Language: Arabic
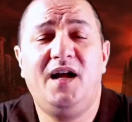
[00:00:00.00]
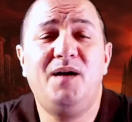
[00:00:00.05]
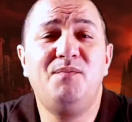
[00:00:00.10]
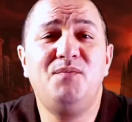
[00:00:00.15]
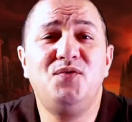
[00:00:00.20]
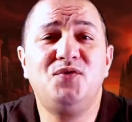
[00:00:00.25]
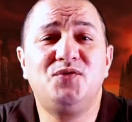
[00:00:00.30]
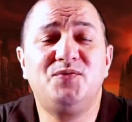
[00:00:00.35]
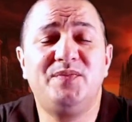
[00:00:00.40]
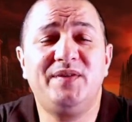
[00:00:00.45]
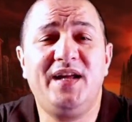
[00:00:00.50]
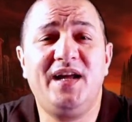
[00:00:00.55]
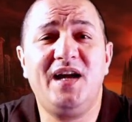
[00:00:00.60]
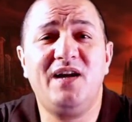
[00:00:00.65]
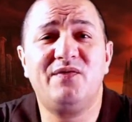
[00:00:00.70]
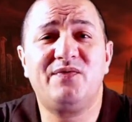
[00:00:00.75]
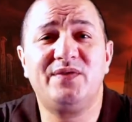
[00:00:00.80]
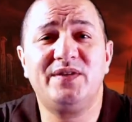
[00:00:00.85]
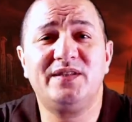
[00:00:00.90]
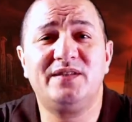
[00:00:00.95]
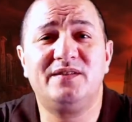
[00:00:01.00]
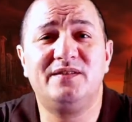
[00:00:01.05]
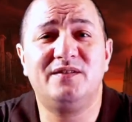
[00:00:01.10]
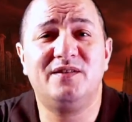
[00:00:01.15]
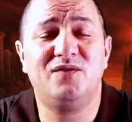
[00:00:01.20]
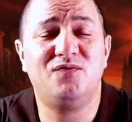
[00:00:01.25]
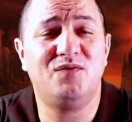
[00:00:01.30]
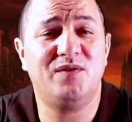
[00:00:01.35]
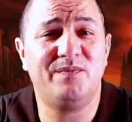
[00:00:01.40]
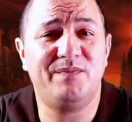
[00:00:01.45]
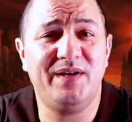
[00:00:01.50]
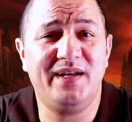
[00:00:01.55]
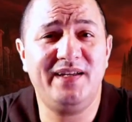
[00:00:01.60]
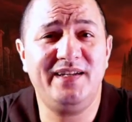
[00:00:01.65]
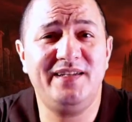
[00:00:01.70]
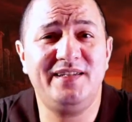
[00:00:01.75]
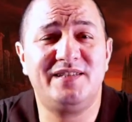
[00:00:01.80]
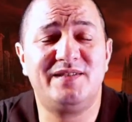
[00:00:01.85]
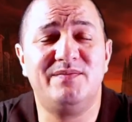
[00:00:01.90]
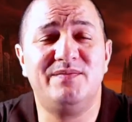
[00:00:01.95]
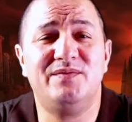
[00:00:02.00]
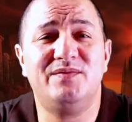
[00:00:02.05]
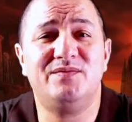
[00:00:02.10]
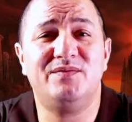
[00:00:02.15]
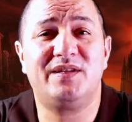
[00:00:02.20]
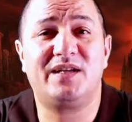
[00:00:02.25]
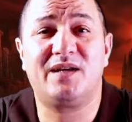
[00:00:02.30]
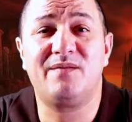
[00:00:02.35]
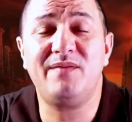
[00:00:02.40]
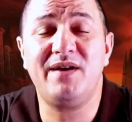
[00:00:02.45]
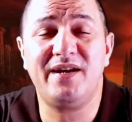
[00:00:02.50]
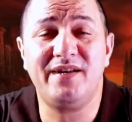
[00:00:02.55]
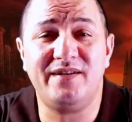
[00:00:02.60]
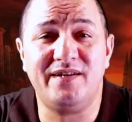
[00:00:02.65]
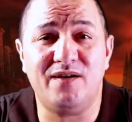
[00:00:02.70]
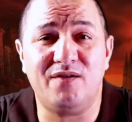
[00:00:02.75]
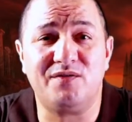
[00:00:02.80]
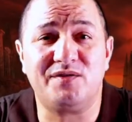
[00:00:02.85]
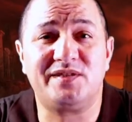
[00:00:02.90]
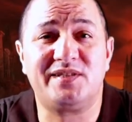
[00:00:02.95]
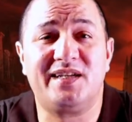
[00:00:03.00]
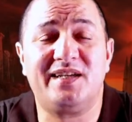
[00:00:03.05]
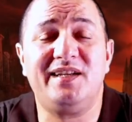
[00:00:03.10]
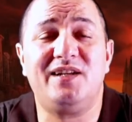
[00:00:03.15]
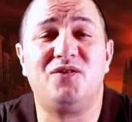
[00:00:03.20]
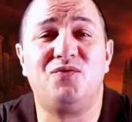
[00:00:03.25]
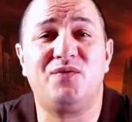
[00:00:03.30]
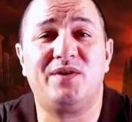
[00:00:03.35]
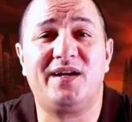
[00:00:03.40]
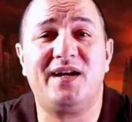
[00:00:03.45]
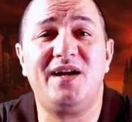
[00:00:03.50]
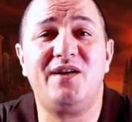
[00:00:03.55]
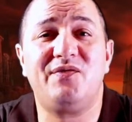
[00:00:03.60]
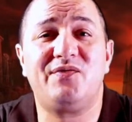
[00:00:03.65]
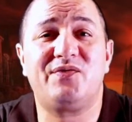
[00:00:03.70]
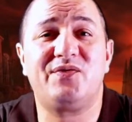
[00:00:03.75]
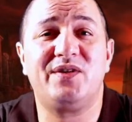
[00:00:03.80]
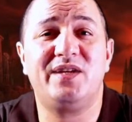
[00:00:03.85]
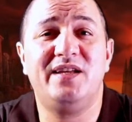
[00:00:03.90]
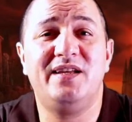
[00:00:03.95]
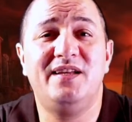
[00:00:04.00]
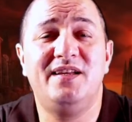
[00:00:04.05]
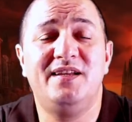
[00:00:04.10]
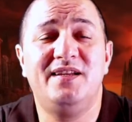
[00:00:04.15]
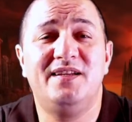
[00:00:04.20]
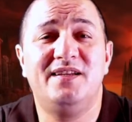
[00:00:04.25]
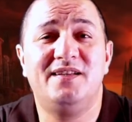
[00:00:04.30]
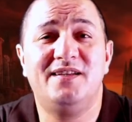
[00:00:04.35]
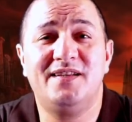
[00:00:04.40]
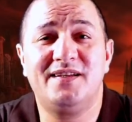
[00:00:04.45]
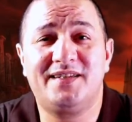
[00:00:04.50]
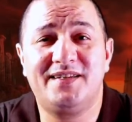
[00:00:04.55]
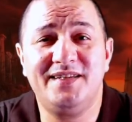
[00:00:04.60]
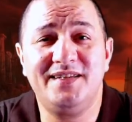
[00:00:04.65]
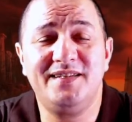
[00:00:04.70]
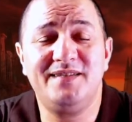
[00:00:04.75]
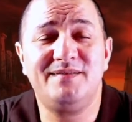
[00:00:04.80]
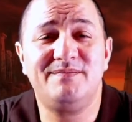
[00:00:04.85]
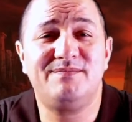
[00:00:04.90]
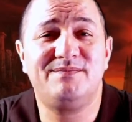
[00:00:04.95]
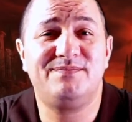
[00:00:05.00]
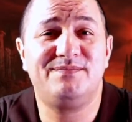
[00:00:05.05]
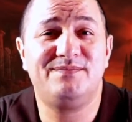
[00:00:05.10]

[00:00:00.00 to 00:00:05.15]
حمود بن حافظ هو باحث رغم انه تخلع وخاف لكن